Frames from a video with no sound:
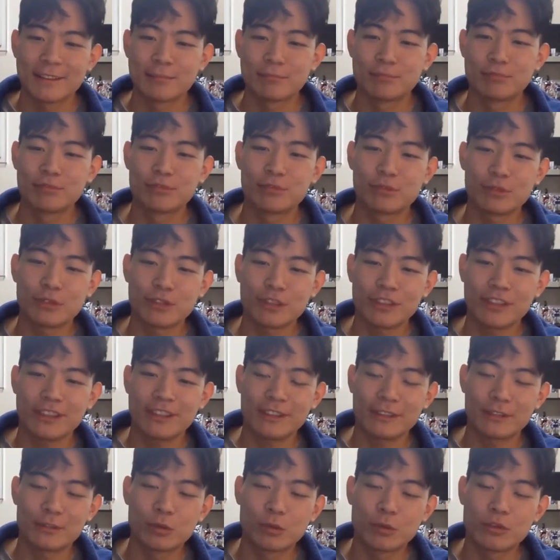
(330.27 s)

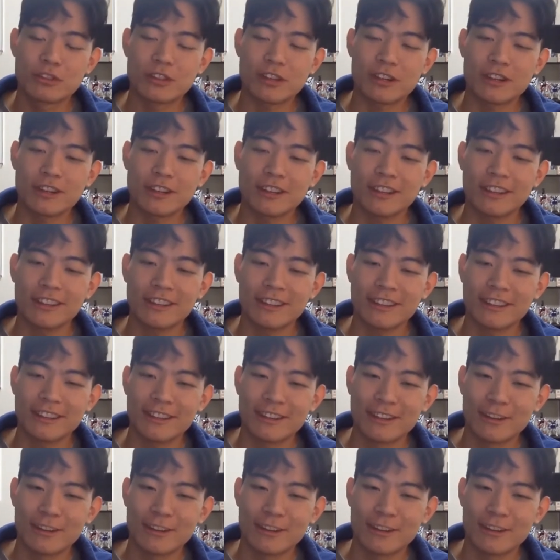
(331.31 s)
부족이 족장이